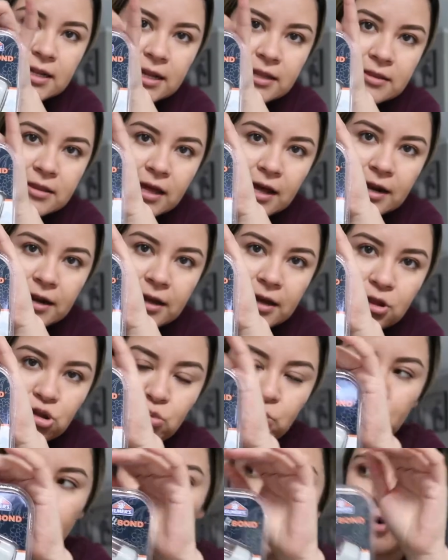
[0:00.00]
en la Target
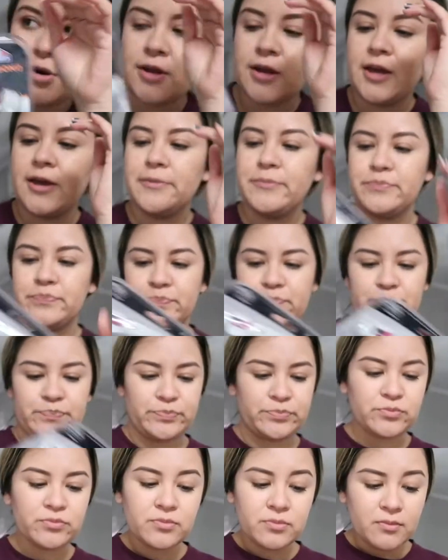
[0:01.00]
porque
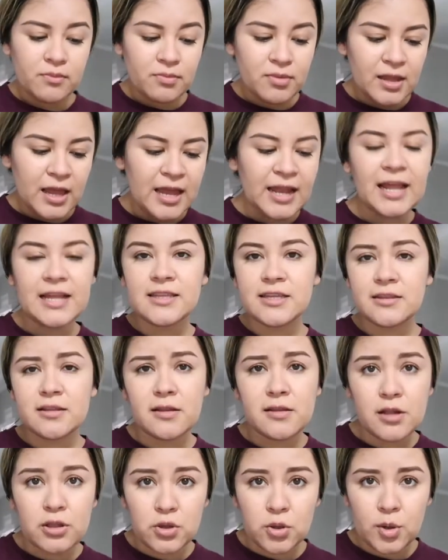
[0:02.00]
en la tienda
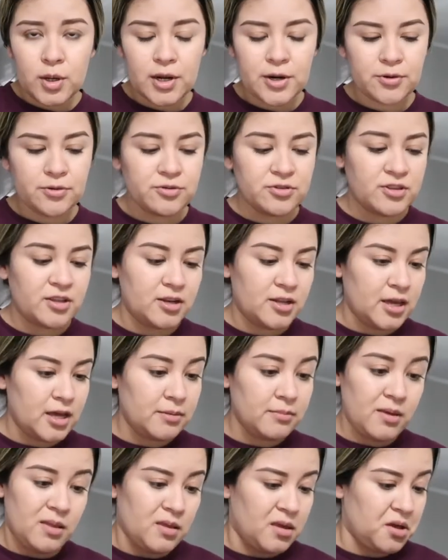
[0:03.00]
del dólar no
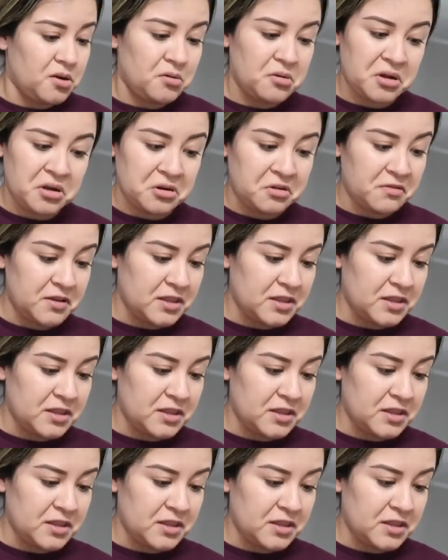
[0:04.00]
tenían, me dijeron que no